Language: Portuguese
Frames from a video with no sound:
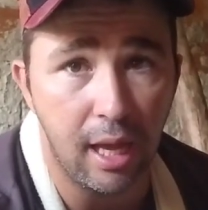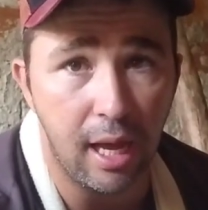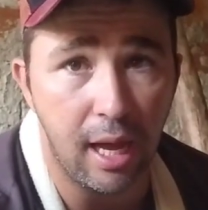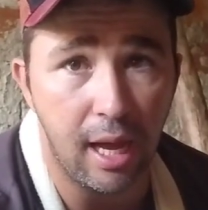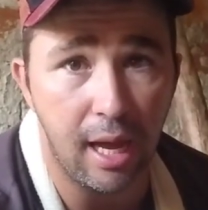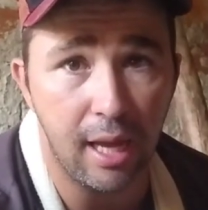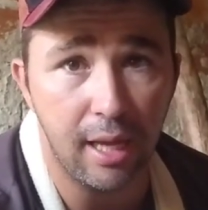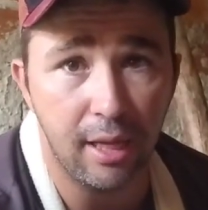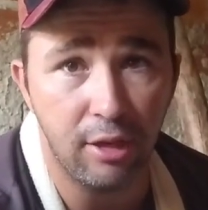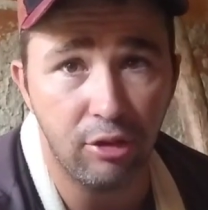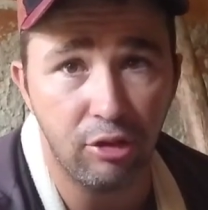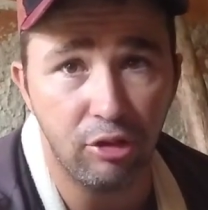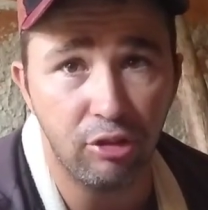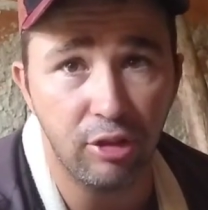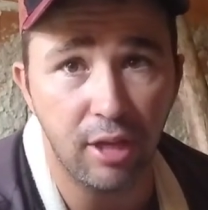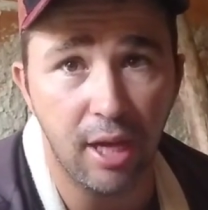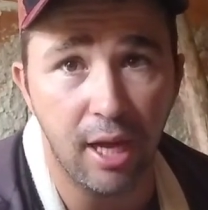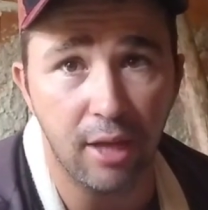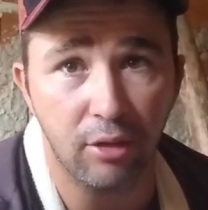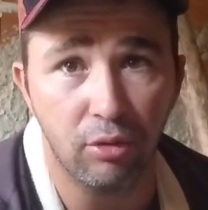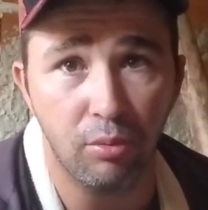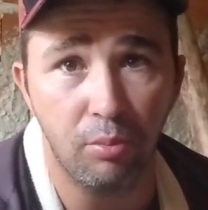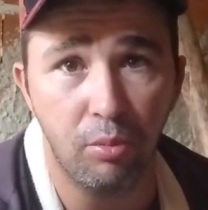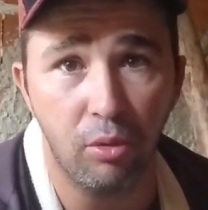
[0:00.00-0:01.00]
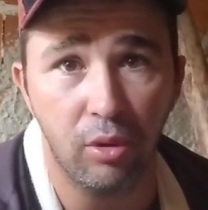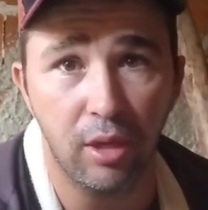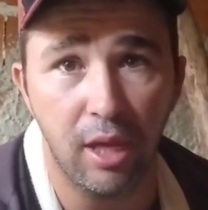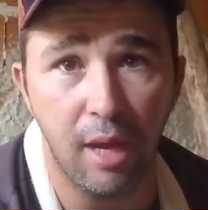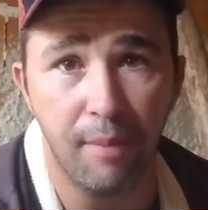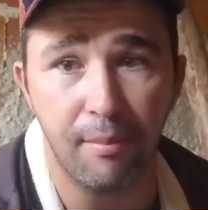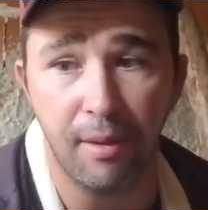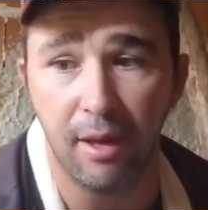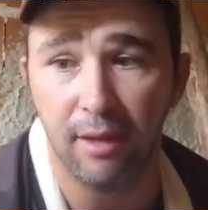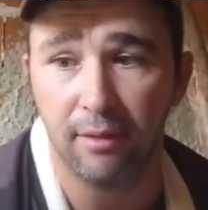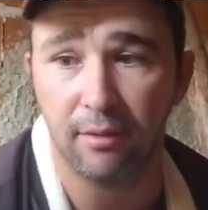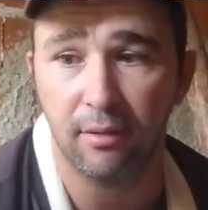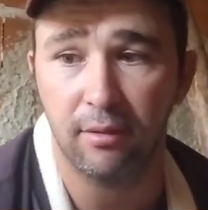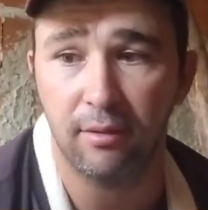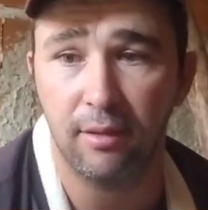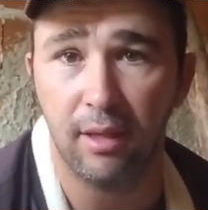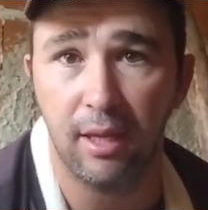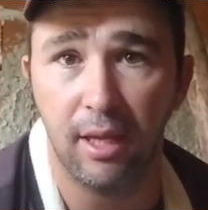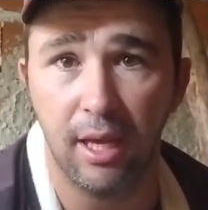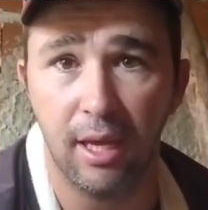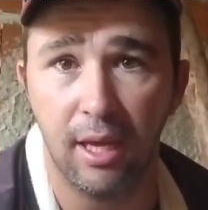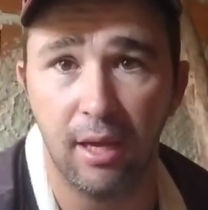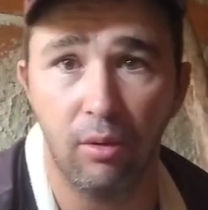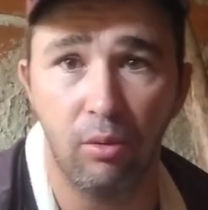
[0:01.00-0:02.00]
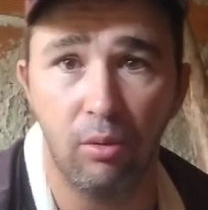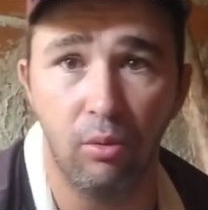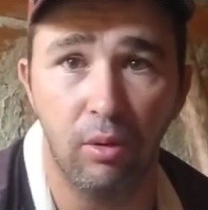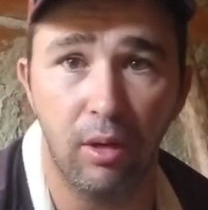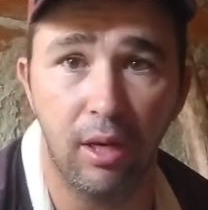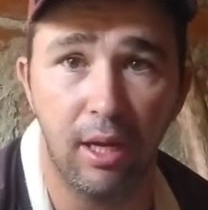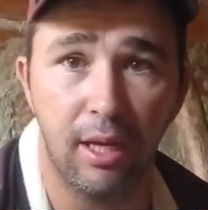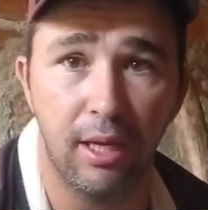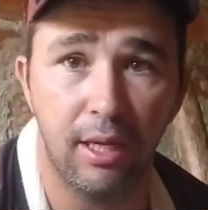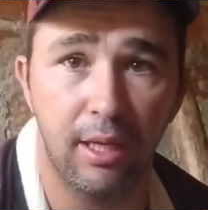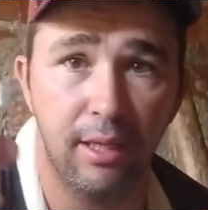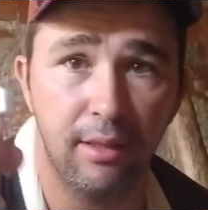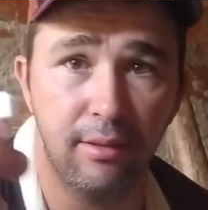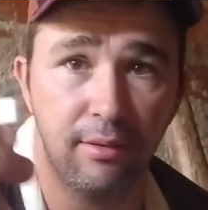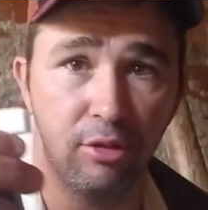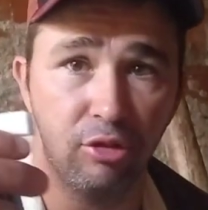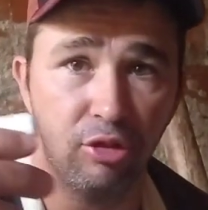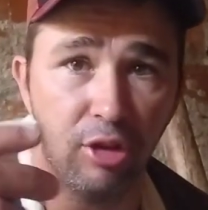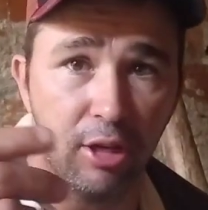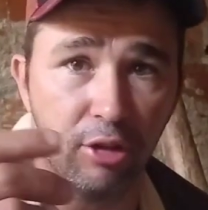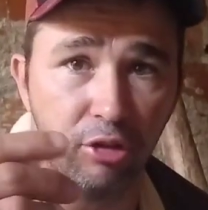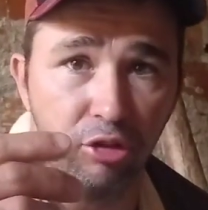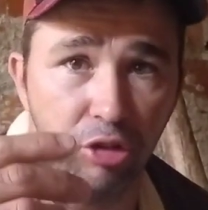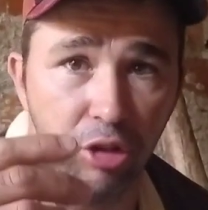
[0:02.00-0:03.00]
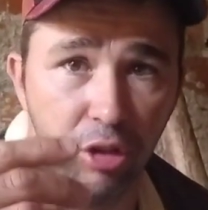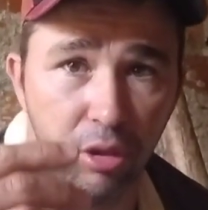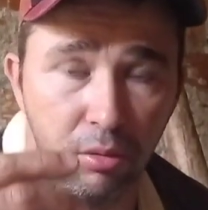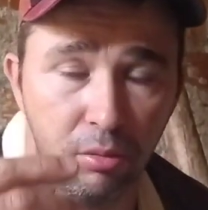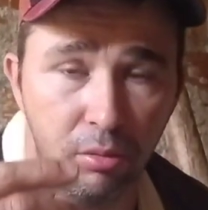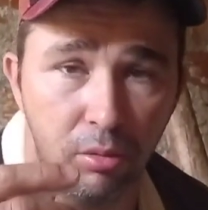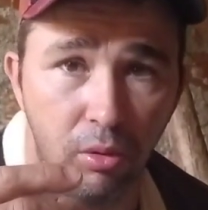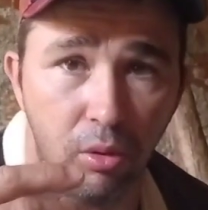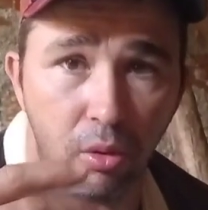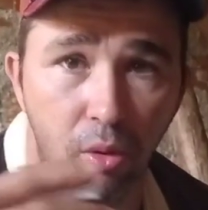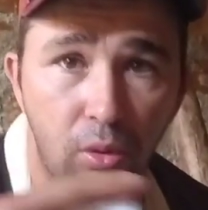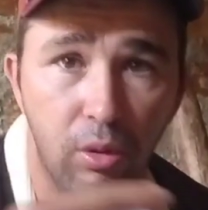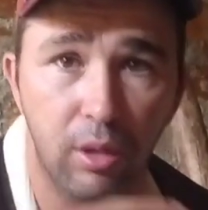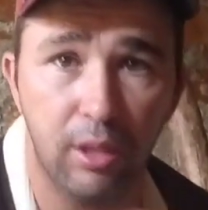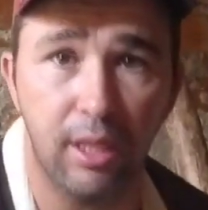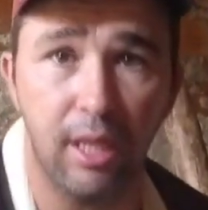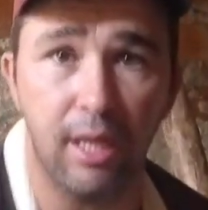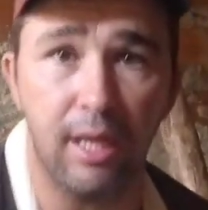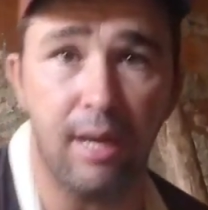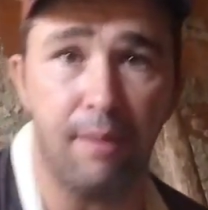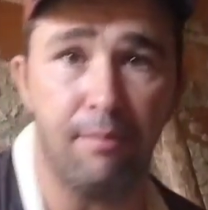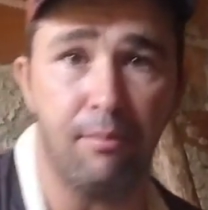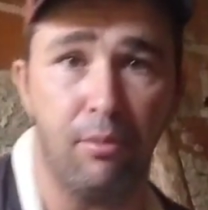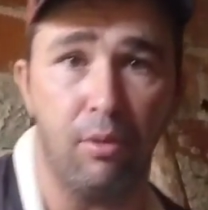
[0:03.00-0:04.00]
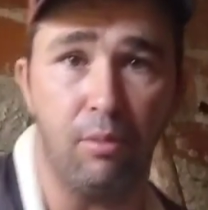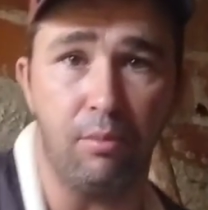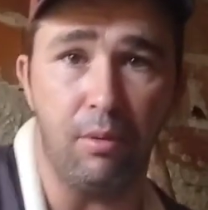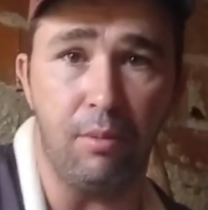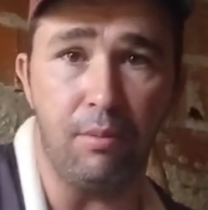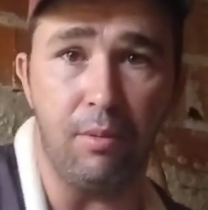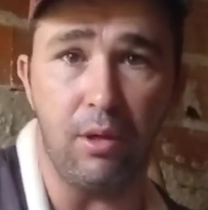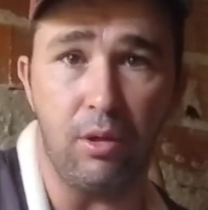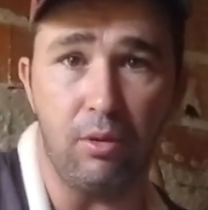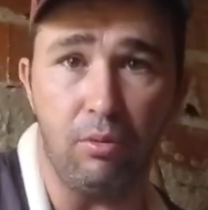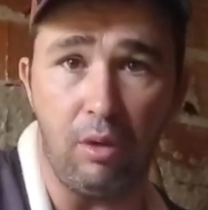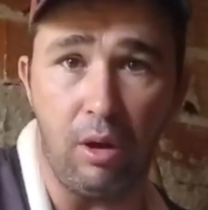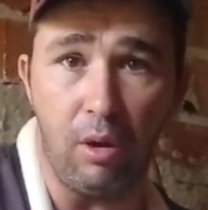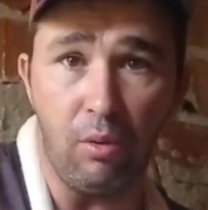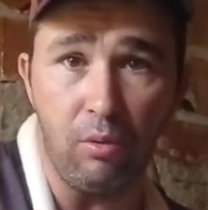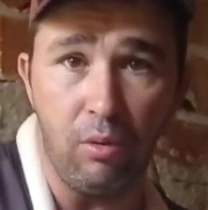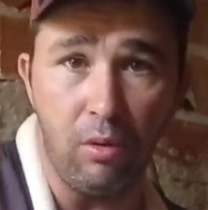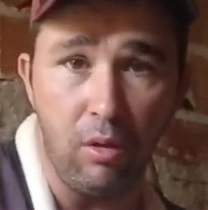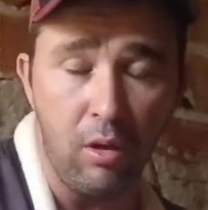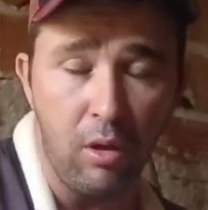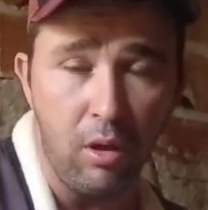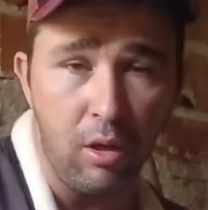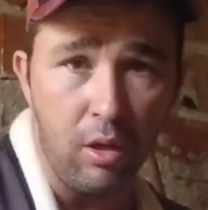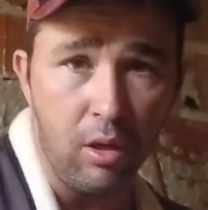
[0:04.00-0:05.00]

aí a gente gasta um pouquinho a mais, que você regula esse jatinho, ou até na bomba manual,